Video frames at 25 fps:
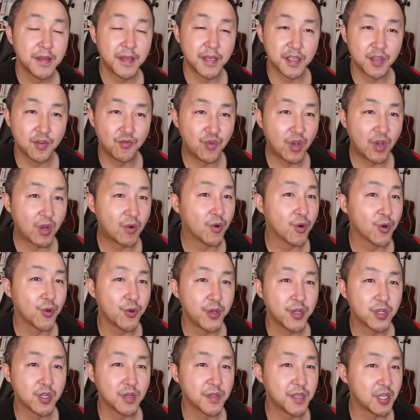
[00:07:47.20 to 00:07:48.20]
那些外国留
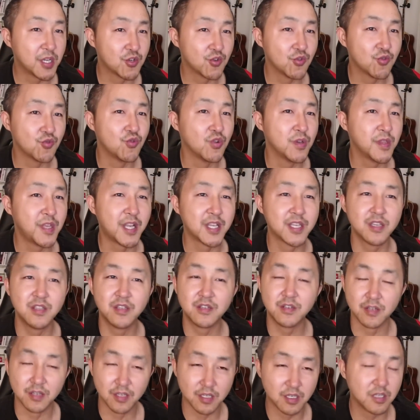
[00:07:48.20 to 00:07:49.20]
学生在中国，那真
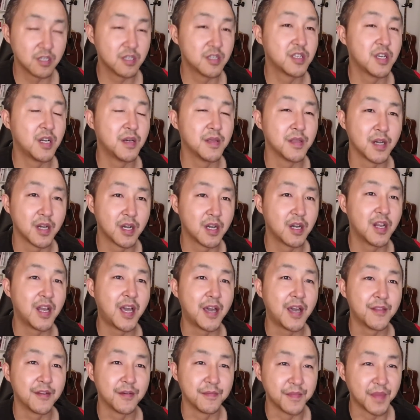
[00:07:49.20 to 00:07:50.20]
的是吃香的喝
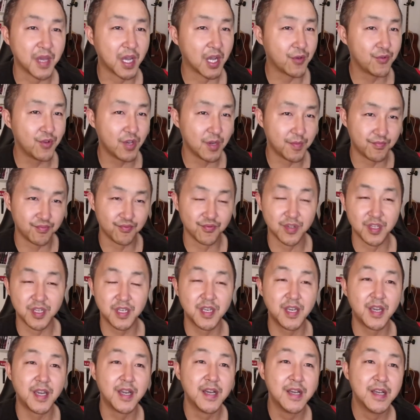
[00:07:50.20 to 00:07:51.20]
辣的，每个月补
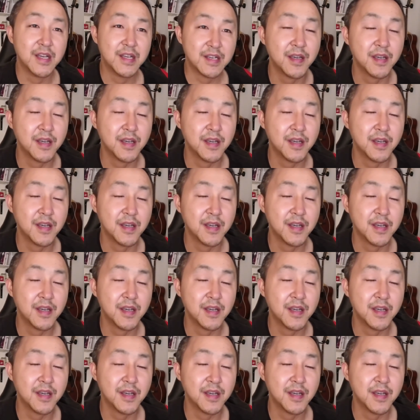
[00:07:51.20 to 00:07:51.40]
贴